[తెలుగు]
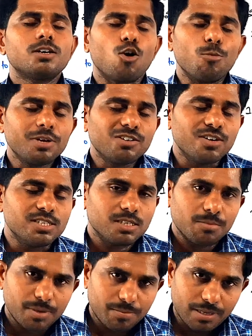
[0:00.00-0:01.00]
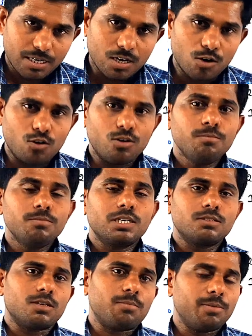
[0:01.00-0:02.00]
టాపిక్ వైజ్గా ప్రిపేర్ కావడం
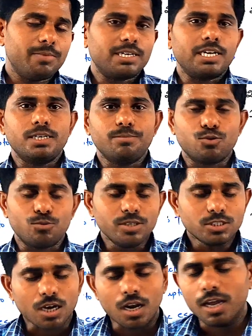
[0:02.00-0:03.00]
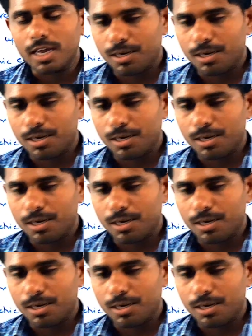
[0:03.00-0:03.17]
మీకు సప్లిమెంటరీ అయిన ఇంప్రూవ్మెంట్ చాలా